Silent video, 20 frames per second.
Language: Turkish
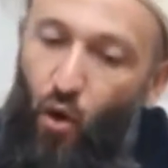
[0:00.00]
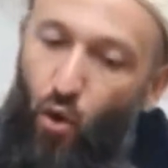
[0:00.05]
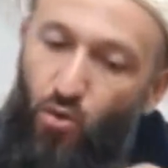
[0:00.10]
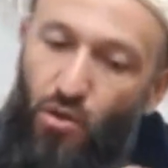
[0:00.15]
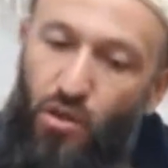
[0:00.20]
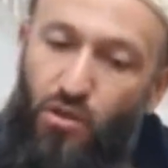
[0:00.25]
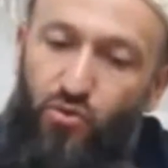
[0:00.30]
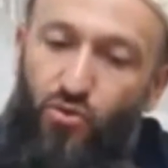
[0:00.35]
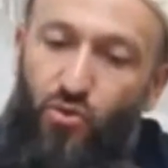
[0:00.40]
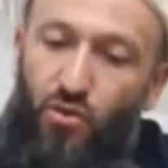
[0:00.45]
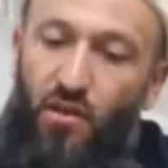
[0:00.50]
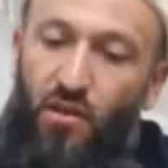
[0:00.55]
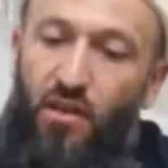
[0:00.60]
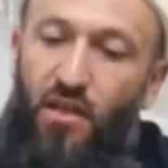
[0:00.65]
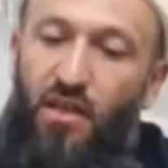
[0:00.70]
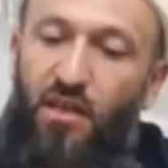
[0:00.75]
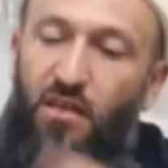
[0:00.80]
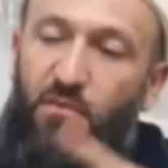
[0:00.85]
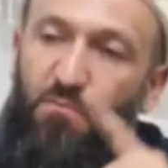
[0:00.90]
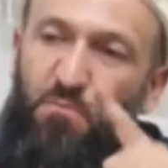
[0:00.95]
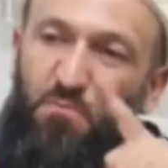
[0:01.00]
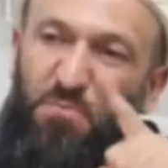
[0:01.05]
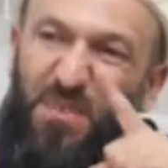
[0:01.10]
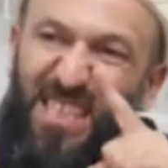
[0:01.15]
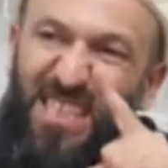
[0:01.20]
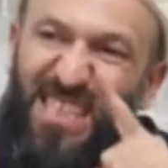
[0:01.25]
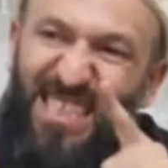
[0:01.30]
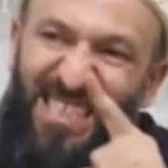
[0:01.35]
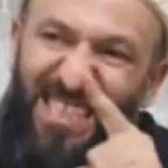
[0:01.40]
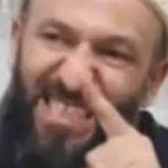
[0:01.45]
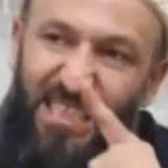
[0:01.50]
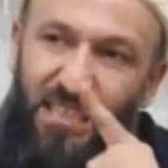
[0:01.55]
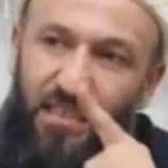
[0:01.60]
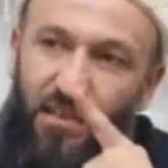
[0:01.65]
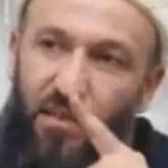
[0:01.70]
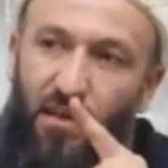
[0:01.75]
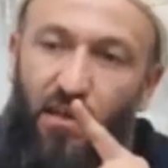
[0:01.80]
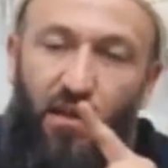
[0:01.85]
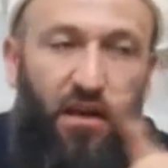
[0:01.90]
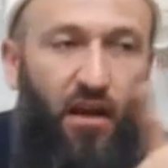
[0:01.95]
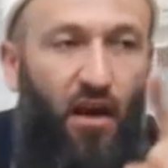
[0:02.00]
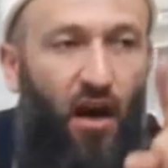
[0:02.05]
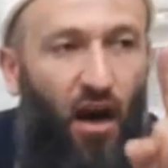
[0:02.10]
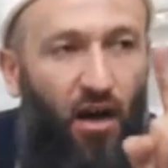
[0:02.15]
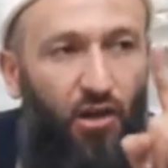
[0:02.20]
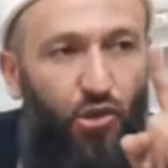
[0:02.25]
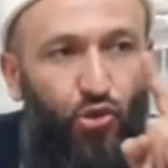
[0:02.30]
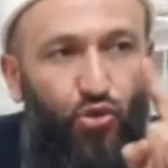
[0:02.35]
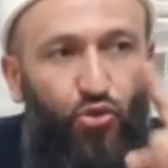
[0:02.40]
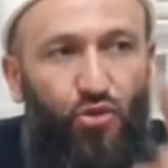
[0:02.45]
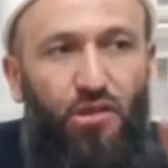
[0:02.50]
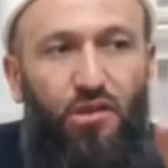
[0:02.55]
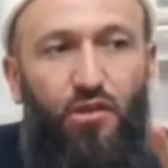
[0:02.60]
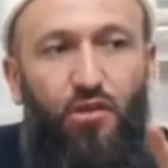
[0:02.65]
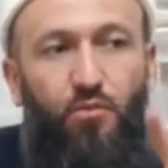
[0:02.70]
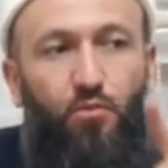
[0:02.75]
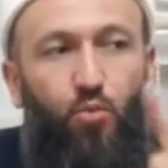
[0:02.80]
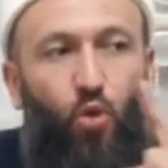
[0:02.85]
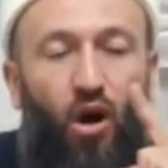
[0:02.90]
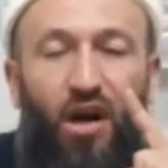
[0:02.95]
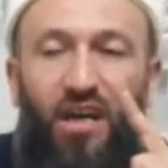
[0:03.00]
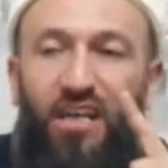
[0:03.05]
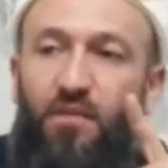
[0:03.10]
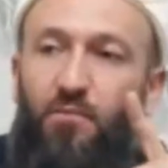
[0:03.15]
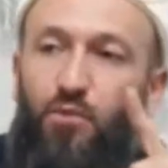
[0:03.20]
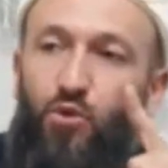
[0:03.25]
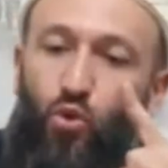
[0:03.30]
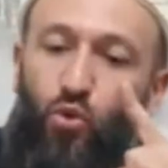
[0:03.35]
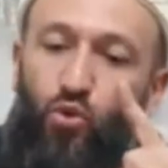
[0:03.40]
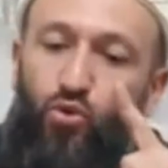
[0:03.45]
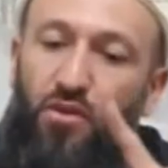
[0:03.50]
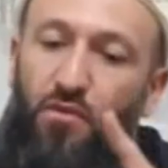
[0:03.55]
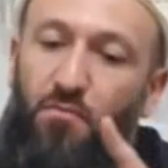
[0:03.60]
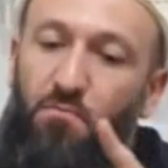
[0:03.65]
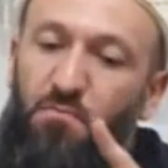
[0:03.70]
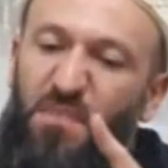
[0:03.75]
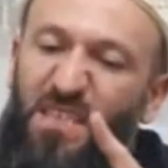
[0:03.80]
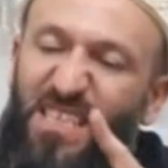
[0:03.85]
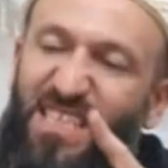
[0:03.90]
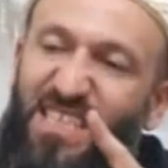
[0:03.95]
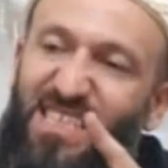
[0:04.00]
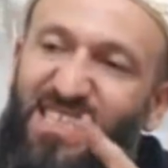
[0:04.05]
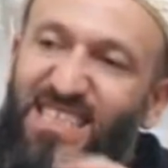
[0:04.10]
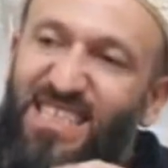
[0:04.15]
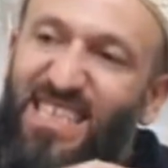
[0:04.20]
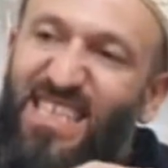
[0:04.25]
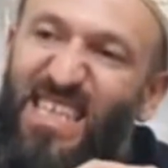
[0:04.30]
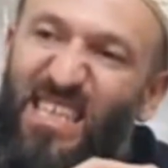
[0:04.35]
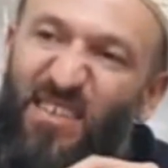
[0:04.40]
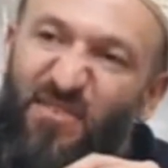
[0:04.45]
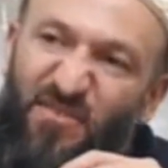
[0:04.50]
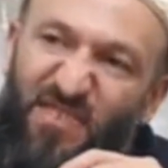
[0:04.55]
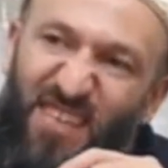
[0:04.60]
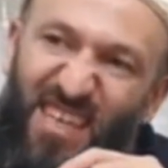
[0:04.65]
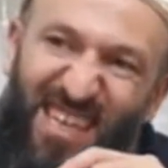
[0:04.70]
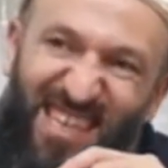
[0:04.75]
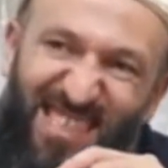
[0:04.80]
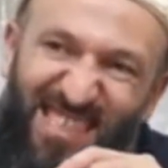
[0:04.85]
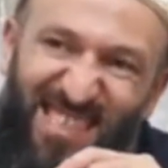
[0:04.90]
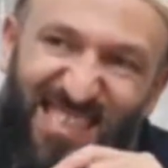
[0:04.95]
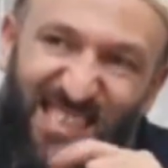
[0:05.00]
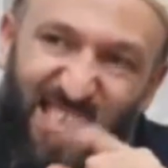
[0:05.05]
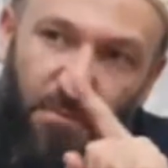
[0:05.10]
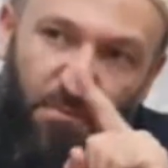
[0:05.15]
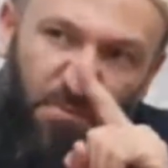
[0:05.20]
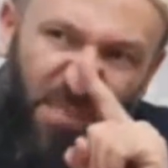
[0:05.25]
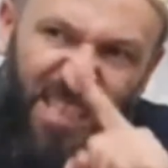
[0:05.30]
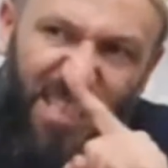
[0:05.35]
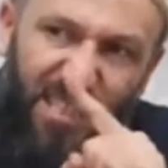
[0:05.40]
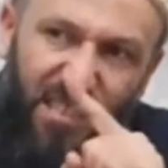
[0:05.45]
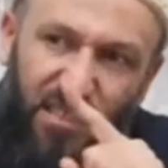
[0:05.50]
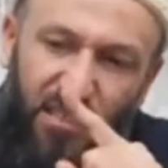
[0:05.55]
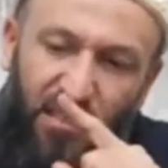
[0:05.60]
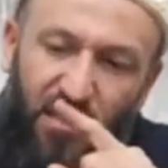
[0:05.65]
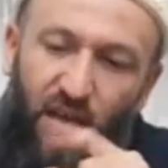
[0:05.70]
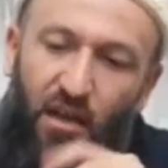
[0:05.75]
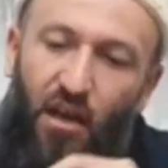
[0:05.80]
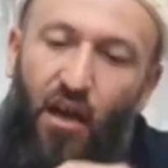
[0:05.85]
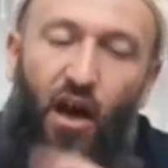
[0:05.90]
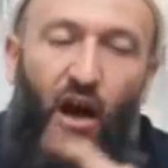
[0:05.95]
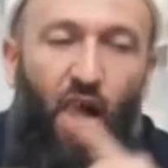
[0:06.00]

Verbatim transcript: Ondan sonra bir kişi aşure günü Muharrem'in onunla bir kişi iftar açtırsa bir kişi